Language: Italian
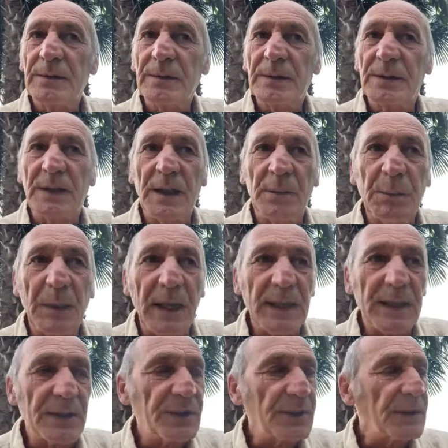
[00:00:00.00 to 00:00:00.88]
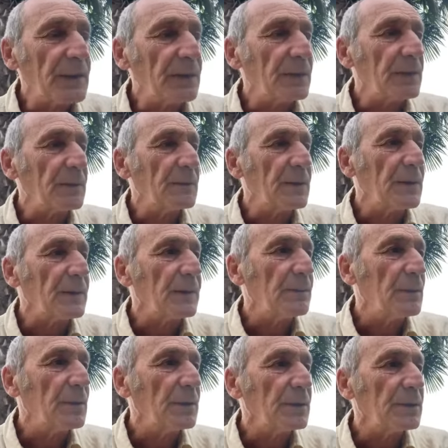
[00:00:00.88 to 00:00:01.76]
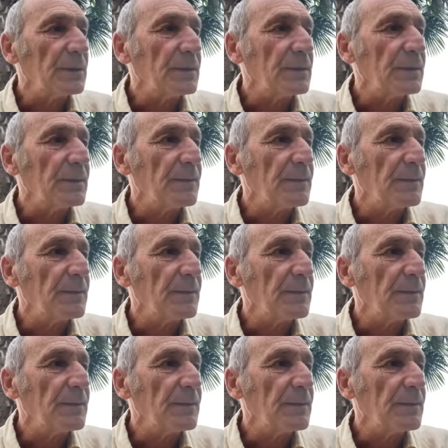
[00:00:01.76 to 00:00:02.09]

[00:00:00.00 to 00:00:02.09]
ti emarginano in qualche modo,